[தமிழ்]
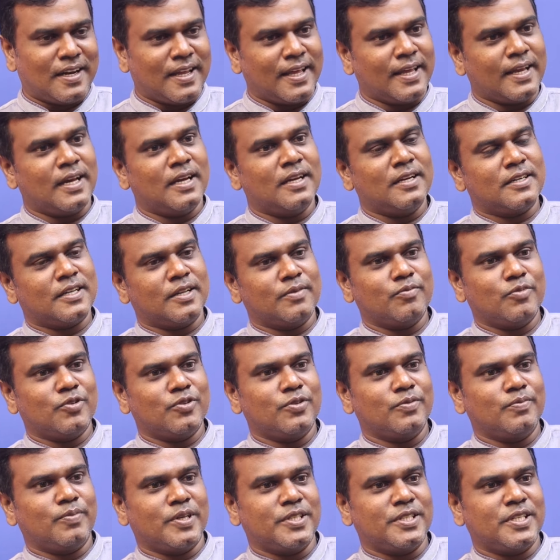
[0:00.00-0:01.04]
லைக் அலர்ட்
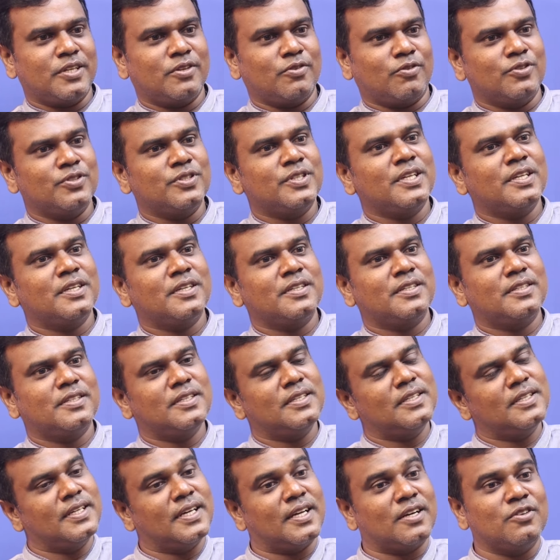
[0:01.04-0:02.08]
என்பது பட்ஜெட் கொஞ்சம்
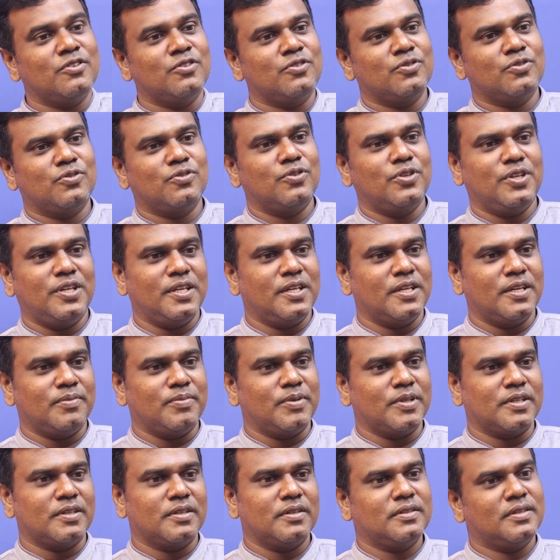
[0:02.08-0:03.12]
எகிறது இரநூறு கோடி
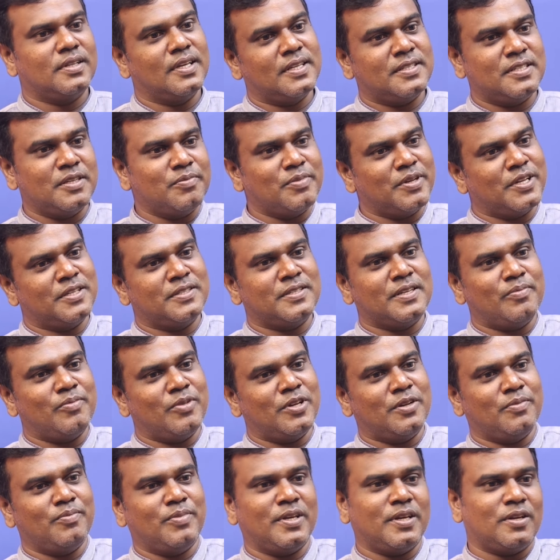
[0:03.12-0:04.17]
அப்படிங்கிறது தேசிங்
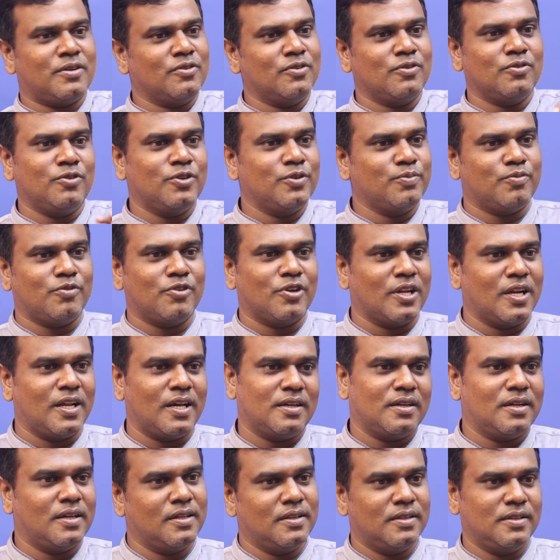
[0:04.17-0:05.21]
பெரியசாமி நம்பி இரநூறு கோடி
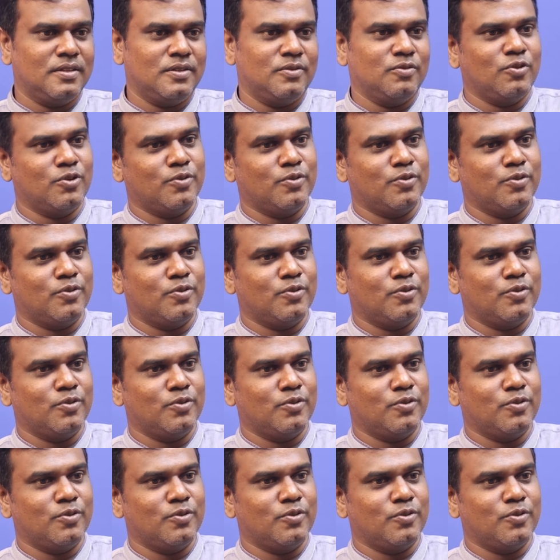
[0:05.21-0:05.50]
போடலாம் அது